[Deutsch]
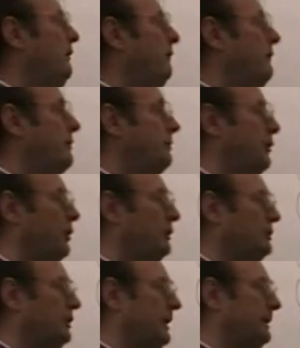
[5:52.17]
Vom
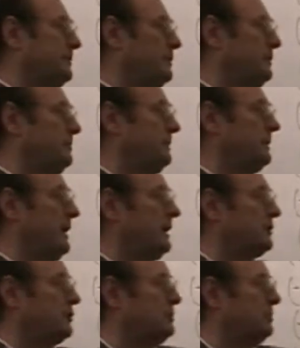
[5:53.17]
größeren absoluten
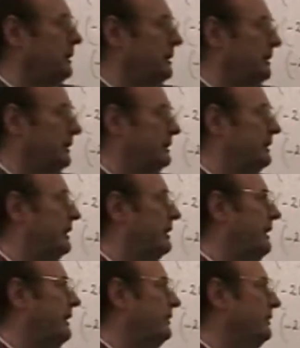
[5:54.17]
Betrag subtrahiere ich den
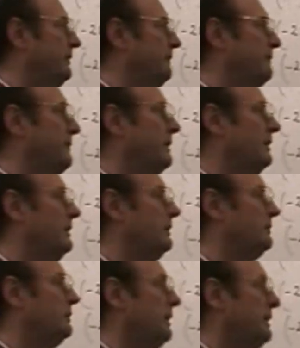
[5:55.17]
kleineren.
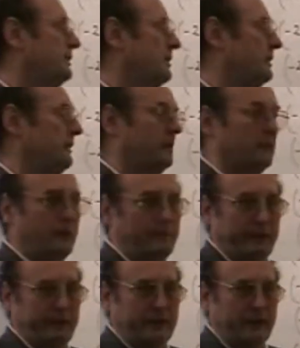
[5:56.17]
Wird also
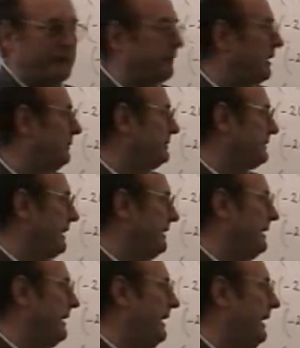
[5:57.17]
Kopfrechenaufgabe
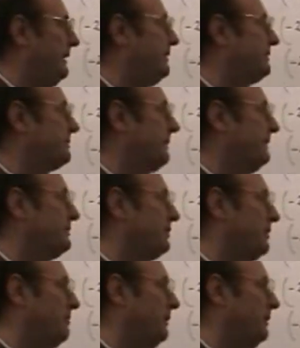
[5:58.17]
sein
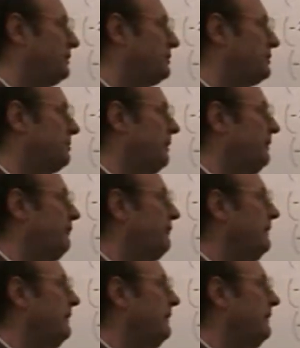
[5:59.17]
21 minus 12.